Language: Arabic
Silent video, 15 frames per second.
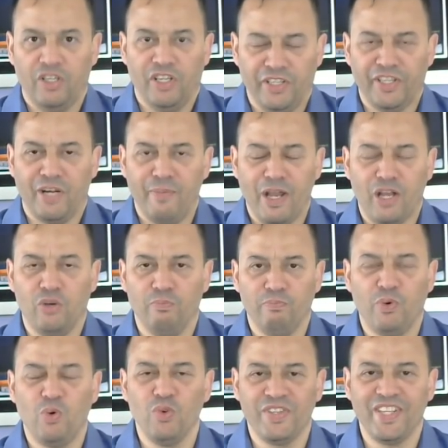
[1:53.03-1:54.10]
نهضر
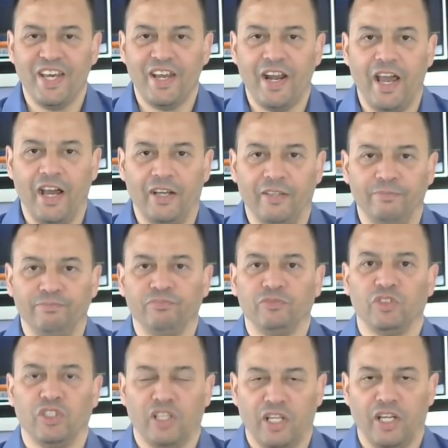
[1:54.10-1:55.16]
معكم بكل صراحه
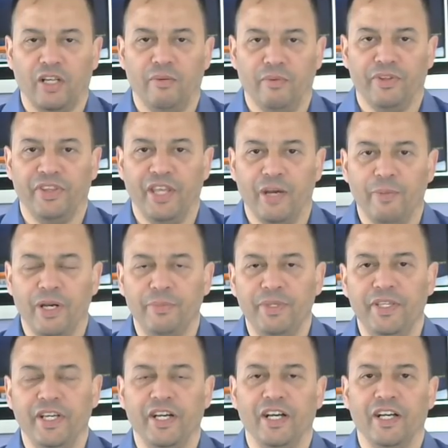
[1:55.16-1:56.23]

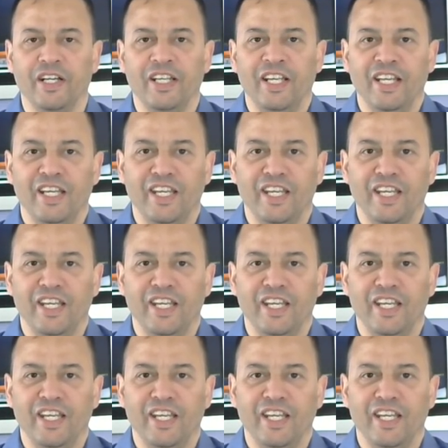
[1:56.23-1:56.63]
الضبابيه